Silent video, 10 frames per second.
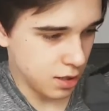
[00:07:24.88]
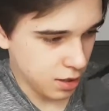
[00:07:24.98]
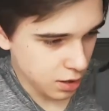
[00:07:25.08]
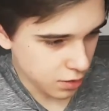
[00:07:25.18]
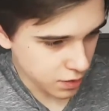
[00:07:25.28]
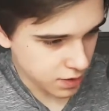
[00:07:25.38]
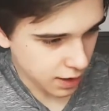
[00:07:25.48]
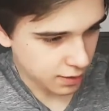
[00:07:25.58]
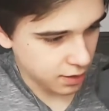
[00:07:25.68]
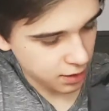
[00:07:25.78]
I
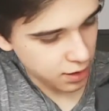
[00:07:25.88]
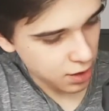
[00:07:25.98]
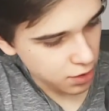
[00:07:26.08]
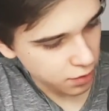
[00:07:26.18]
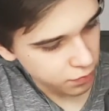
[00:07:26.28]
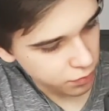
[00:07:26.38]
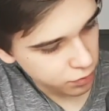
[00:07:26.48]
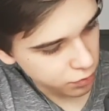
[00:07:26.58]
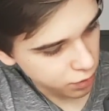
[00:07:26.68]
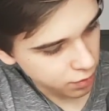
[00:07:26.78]
ostatnia kieszeń, w
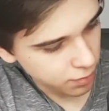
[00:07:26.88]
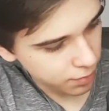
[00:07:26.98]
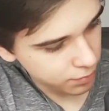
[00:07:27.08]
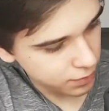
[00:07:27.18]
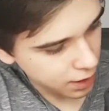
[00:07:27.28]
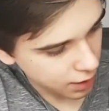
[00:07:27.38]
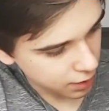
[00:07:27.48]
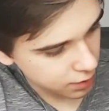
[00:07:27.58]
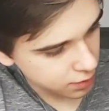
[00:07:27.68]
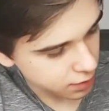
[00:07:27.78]
której mam tak.